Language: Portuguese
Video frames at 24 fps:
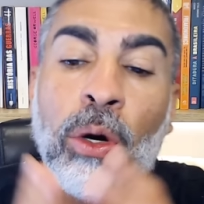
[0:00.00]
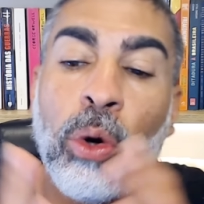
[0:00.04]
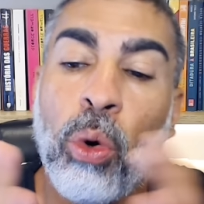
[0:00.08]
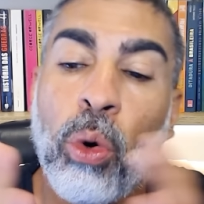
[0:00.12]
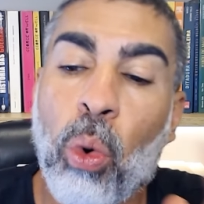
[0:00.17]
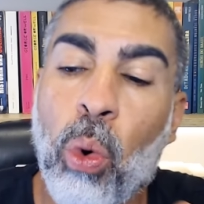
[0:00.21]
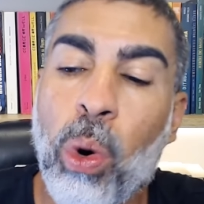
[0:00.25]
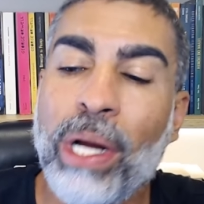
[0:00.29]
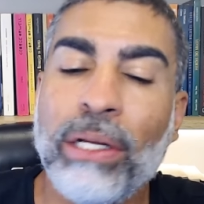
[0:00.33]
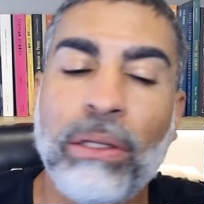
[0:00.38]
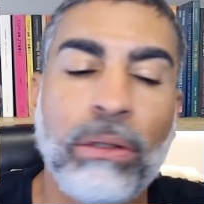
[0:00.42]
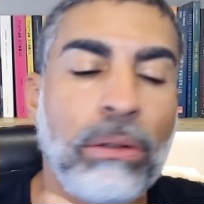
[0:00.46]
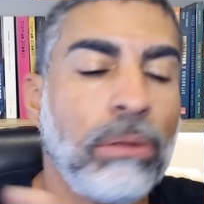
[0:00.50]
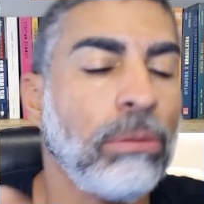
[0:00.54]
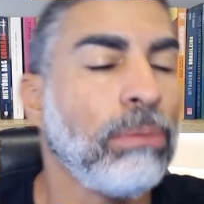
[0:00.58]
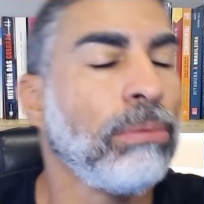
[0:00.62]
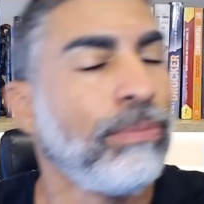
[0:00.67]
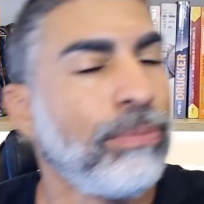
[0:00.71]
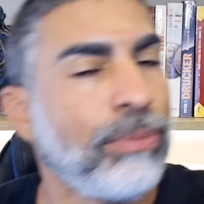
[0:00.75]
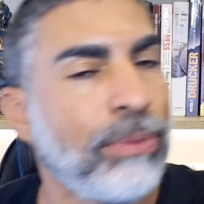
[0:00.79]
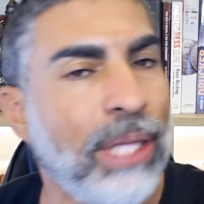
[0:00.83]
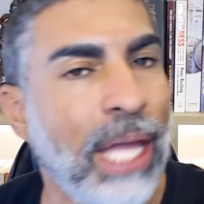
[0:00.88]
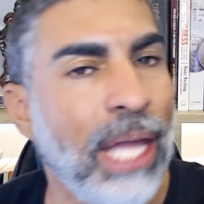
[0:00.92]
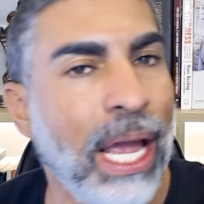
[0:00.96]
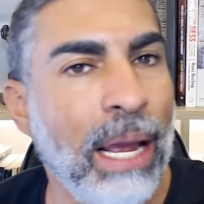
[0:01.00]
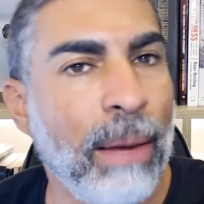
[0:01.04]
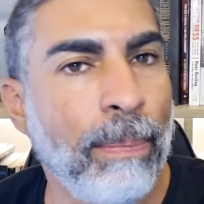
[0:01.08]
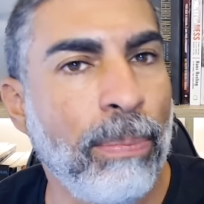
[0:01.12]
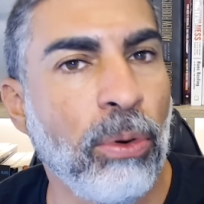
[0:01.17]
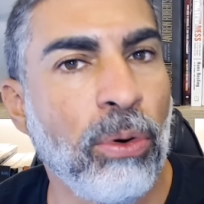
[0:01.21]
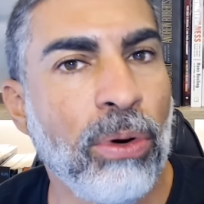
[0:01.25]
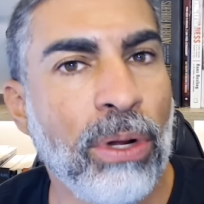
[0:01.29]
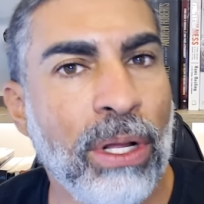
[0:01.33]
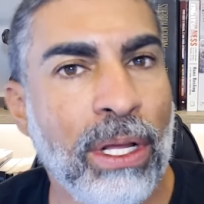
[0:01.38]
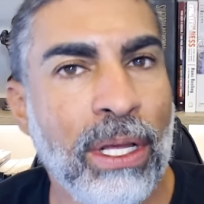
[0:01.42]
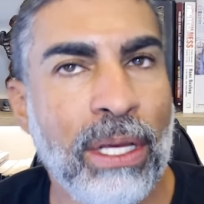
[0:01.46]
quanto
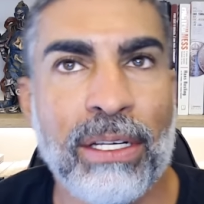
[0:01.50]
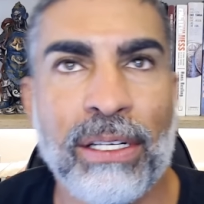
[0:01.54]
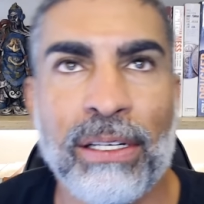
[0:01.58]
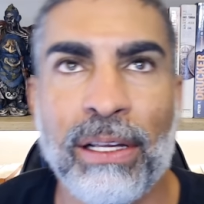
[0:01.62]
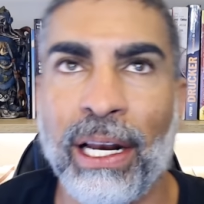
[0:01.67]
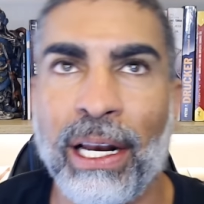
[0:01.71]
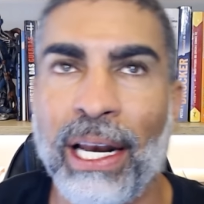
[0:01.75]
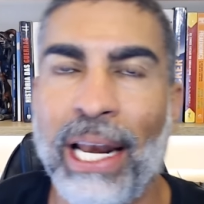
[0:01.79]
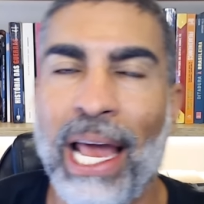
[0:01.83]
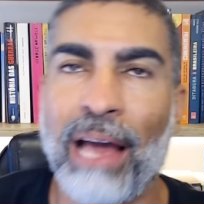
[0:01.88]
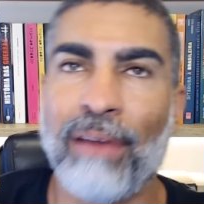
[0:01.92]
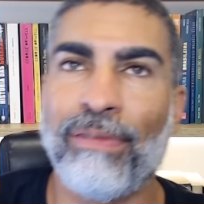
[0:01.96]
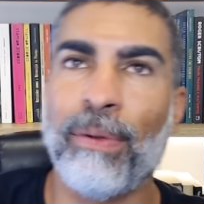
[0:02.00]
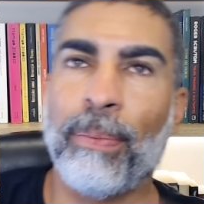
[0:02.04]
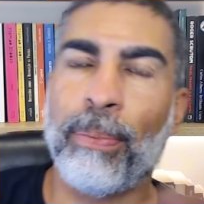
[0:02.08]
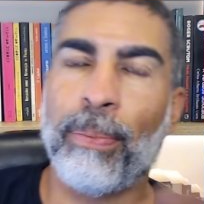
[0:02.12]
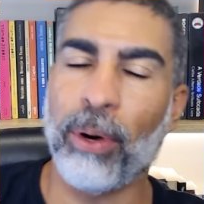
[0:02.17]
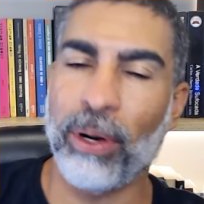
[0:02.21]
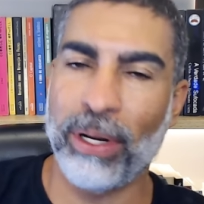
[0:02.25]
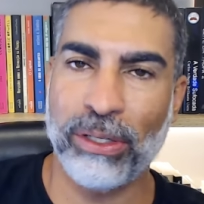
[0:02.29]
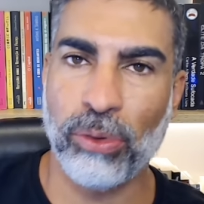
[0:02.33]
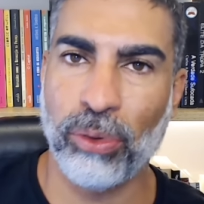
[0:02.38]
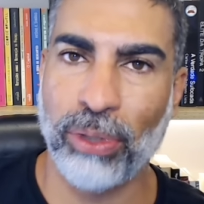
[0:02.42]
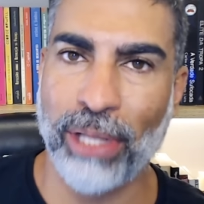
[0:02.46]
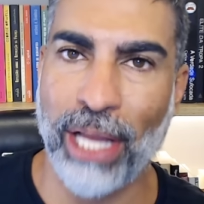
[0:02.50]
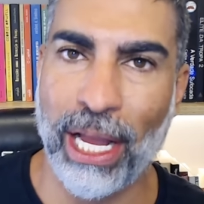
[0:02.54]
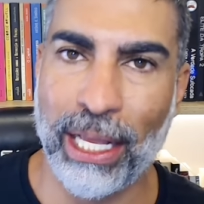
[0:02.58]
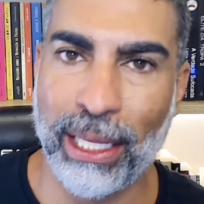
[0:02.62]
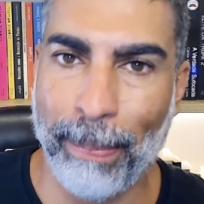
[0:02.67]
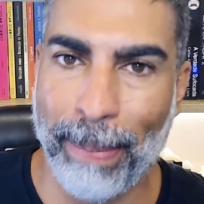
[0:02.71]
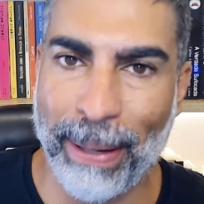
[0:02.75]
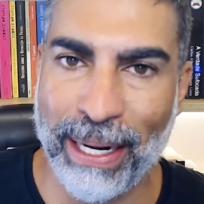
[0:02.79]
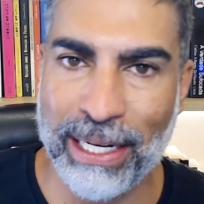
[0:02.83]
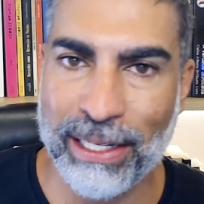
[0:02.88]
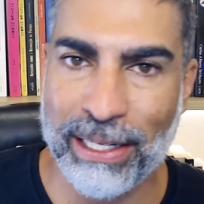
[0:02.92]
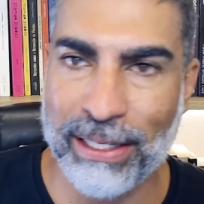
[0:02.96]
tempo leva para o resultado
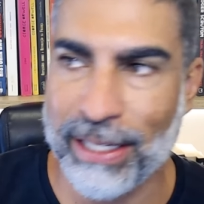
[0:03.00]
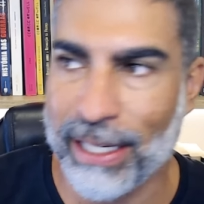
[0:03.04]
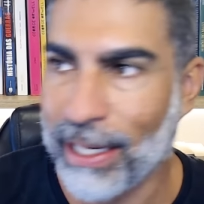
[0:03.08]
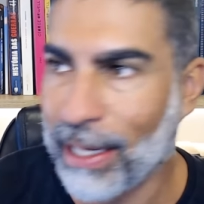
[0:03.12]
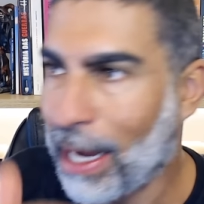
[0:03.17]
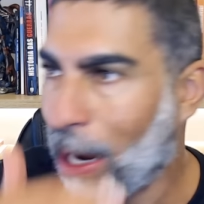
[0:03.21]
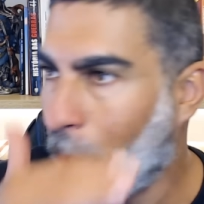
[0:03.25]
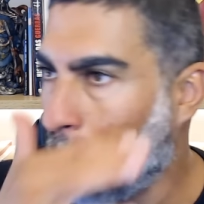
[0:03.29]
aparecer?